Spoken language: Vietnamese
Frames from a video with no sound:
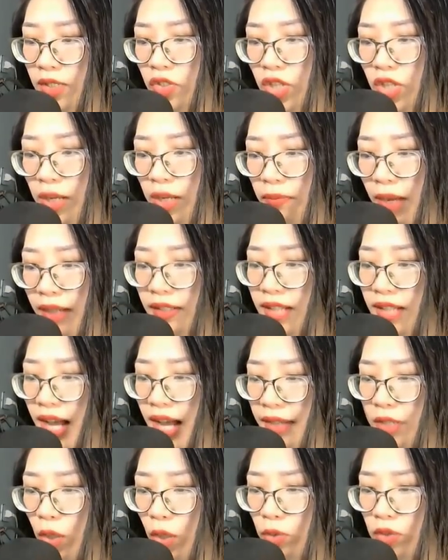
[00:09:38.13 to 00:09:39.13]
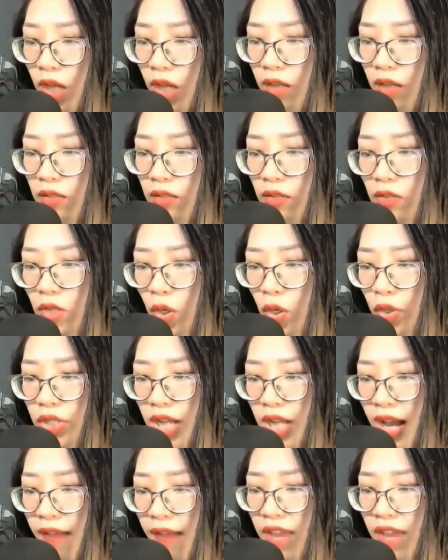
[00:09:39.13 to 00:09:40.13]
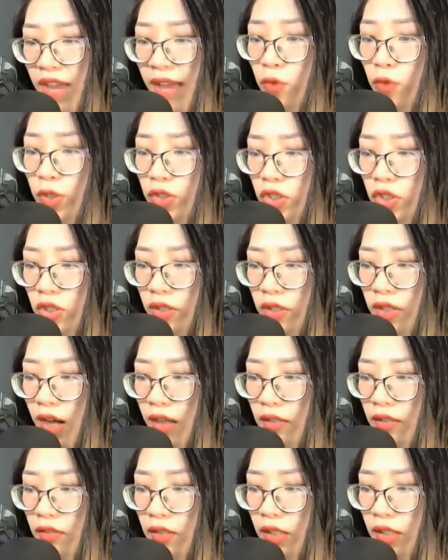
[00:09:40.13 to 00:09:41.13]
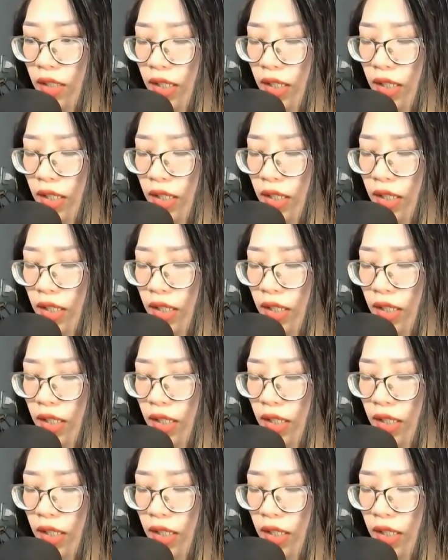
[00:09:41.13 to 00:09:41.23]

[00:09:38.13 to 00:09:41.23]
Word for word: trên mặt gã đầu to lộ ra vẻ vui sướng nói.